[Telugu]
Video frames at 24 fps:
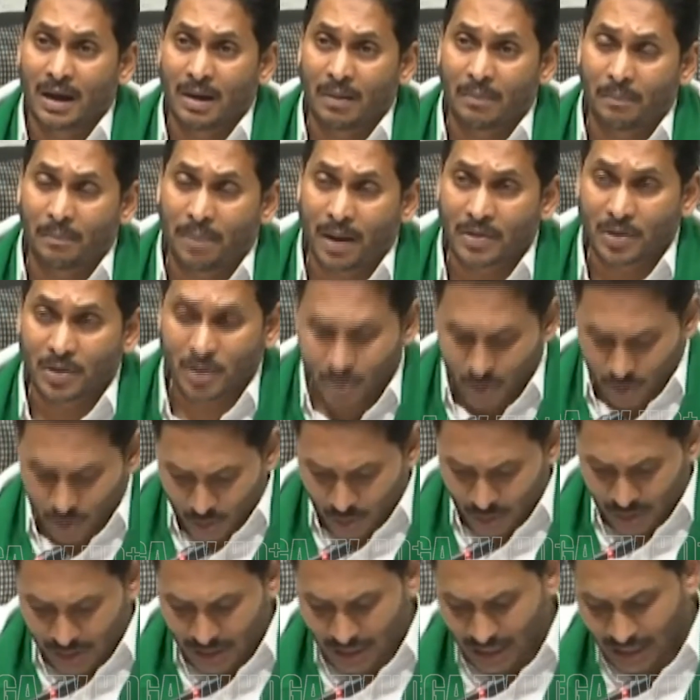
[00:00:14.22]
పదకొండు
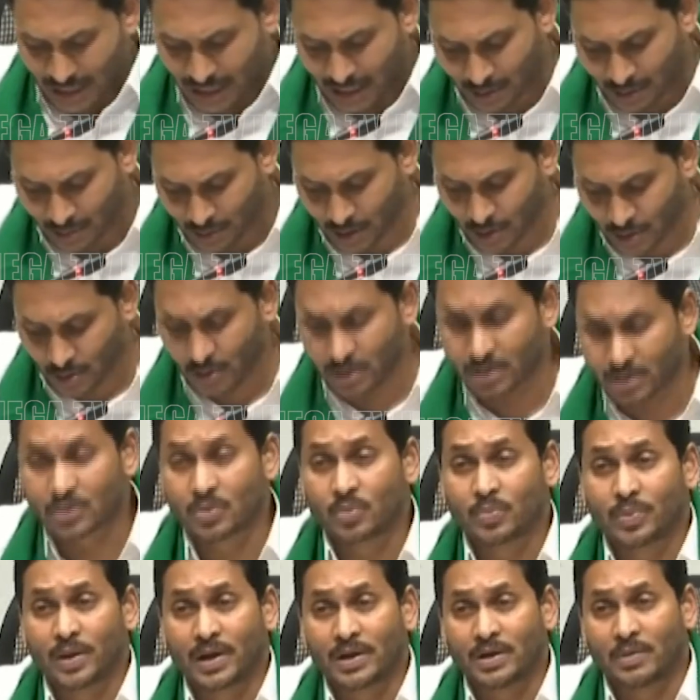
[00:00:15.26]
వందల ఎనభై కోట్ల
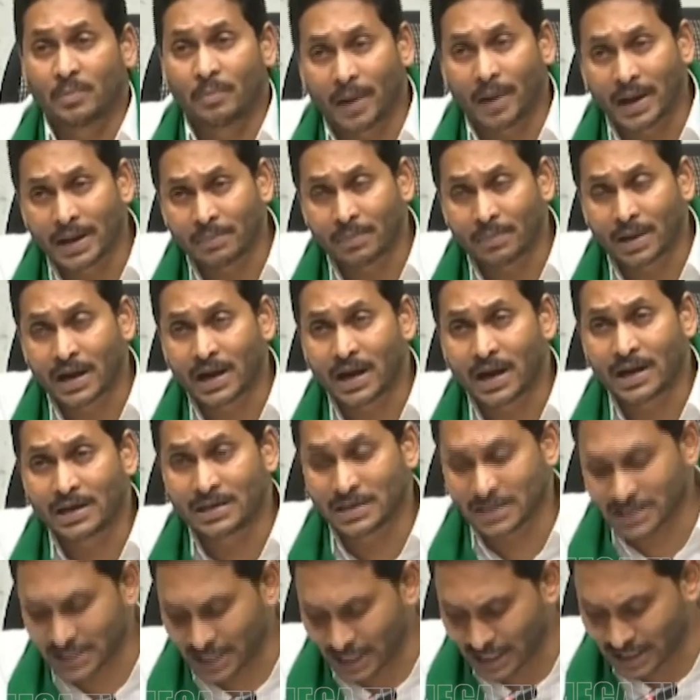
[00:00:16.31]
రూపాయలను
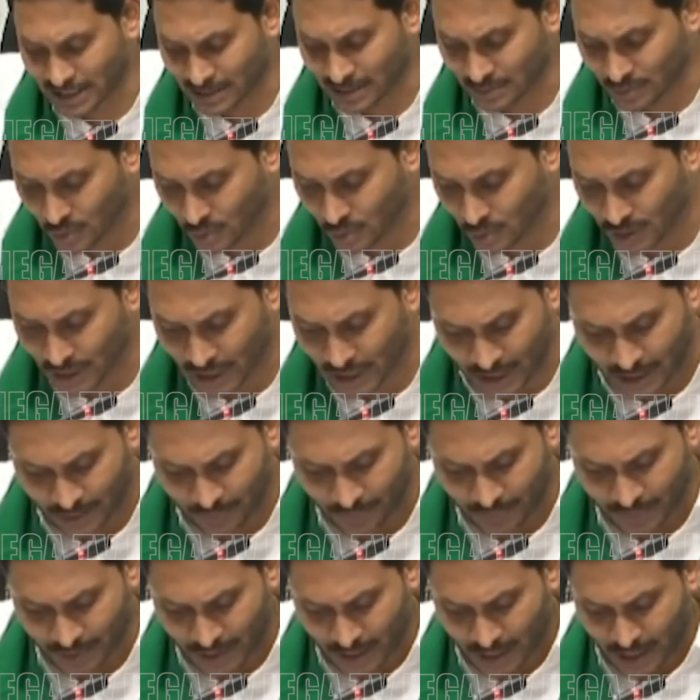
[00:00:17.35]
బకాయిలను సైతం కూడా
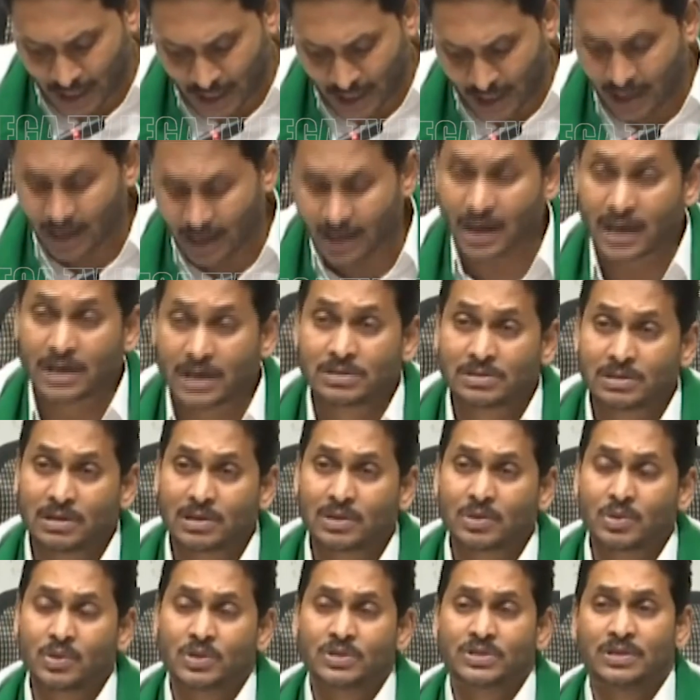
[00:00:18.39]
రైతుల
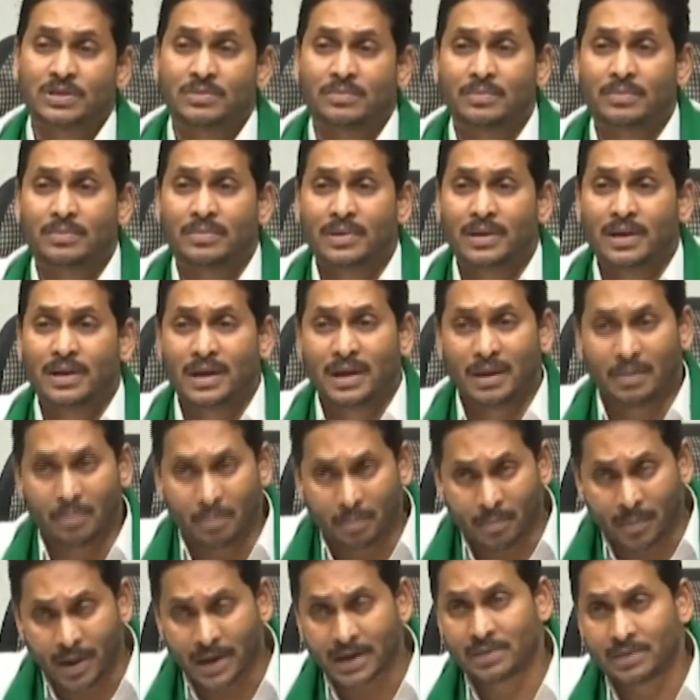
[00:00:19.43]
కోసం
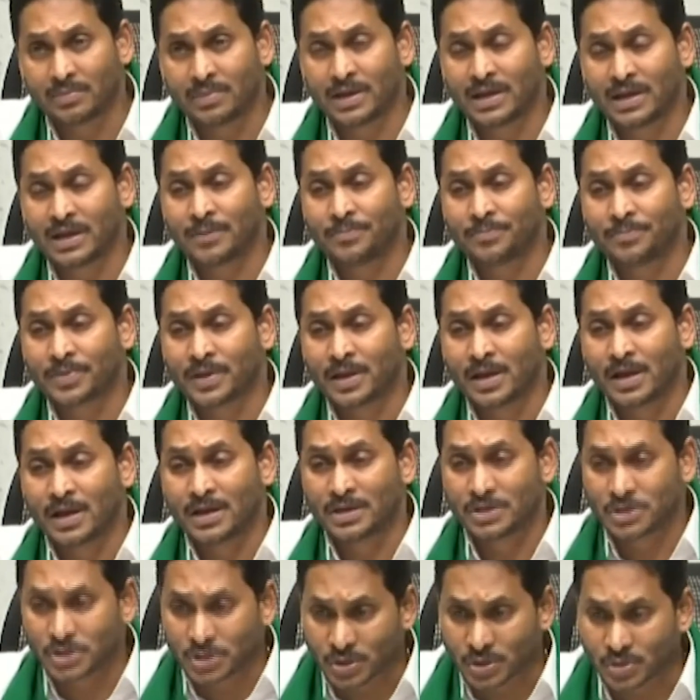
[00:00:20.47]
మనమే
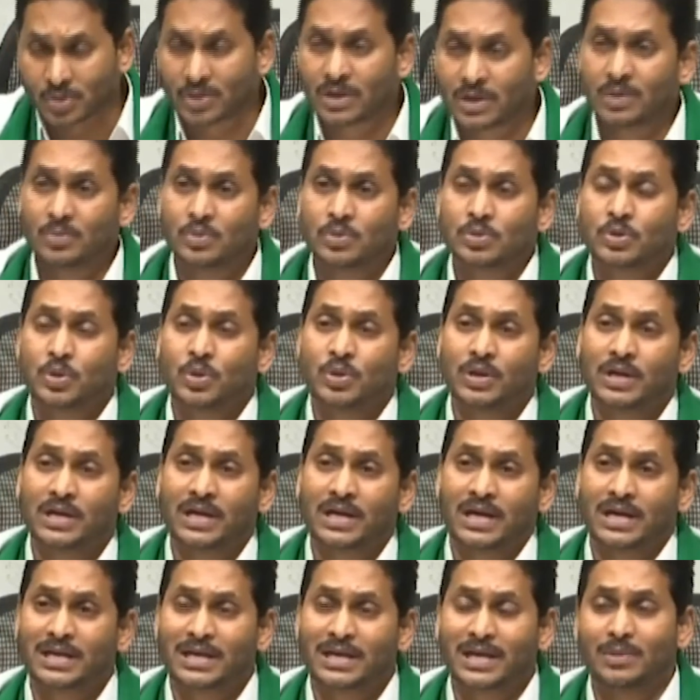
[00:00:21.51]
చిరునవ్వుతోనే
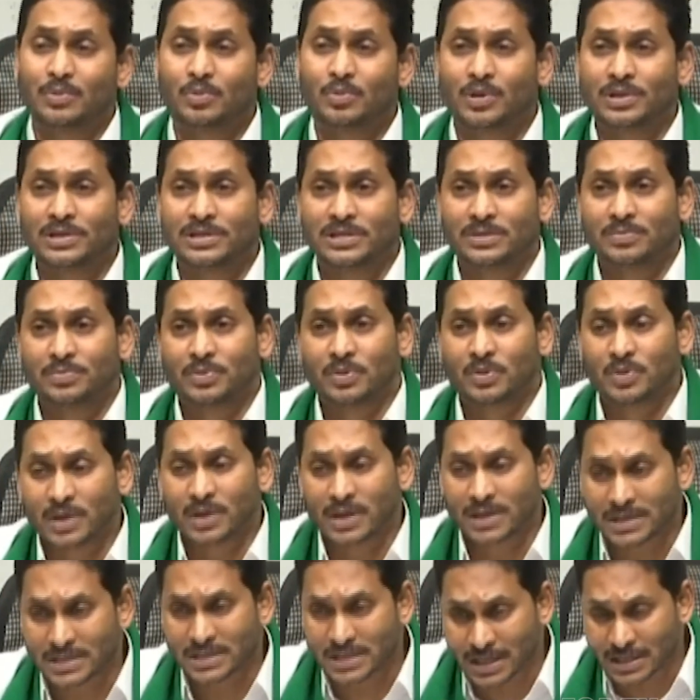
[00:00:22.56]
కట్టాము అని చెప్పి కూడా
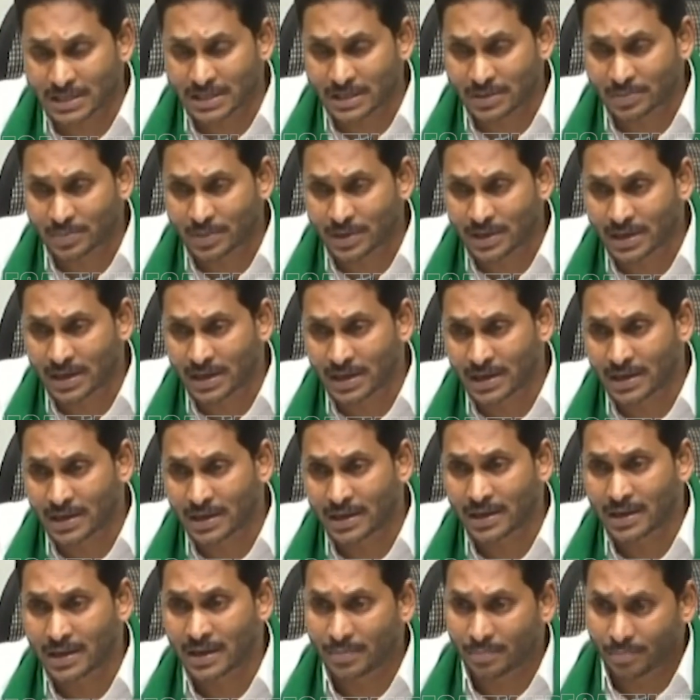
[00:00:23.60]
ఈ సందర్భంగా
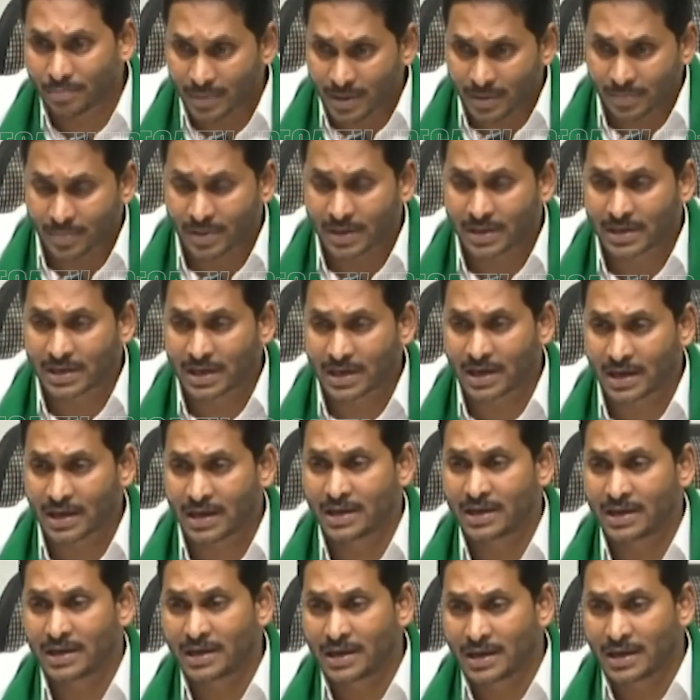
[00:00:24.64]
మీ బిడ్డల
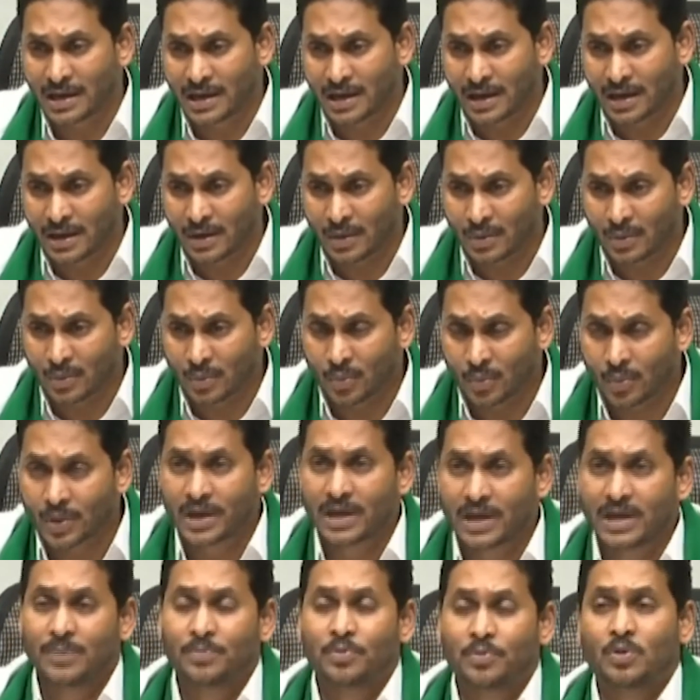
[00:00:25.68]

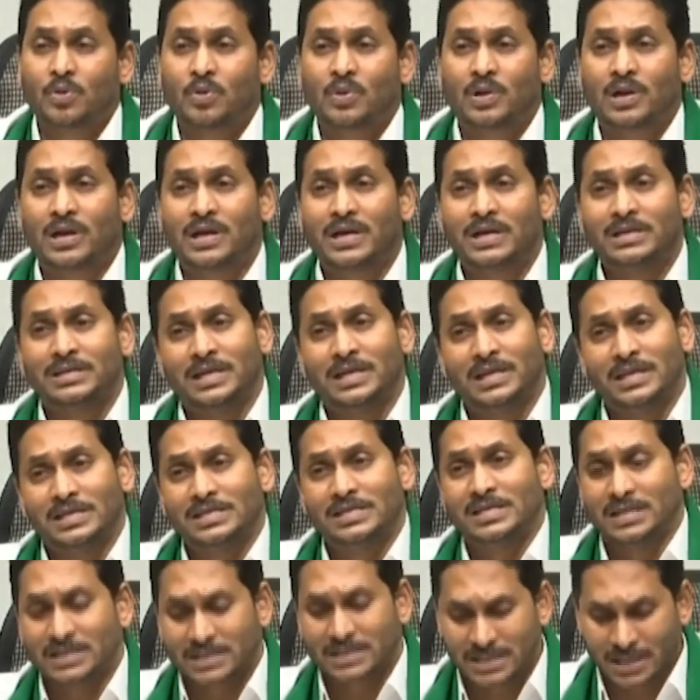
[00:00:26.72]
వినయపూర్వకంగా
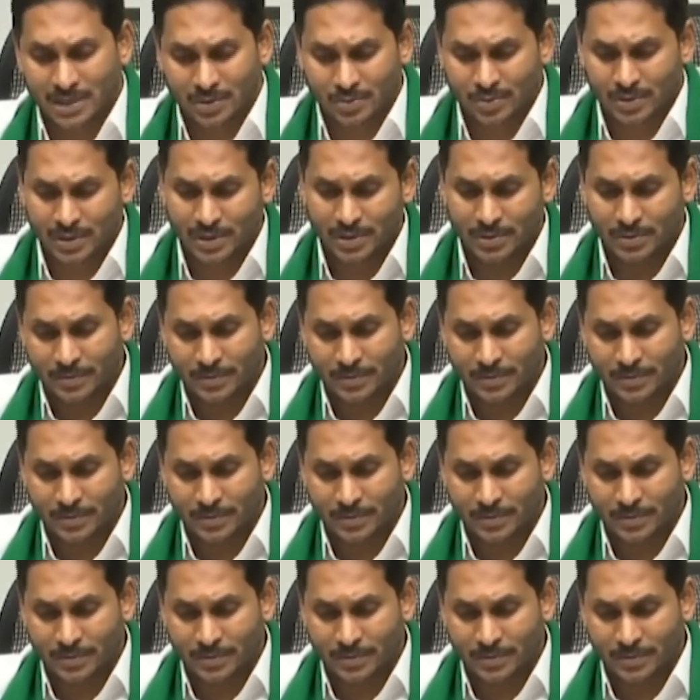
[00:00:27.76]
తెలియజేస్తా ఉన్నాను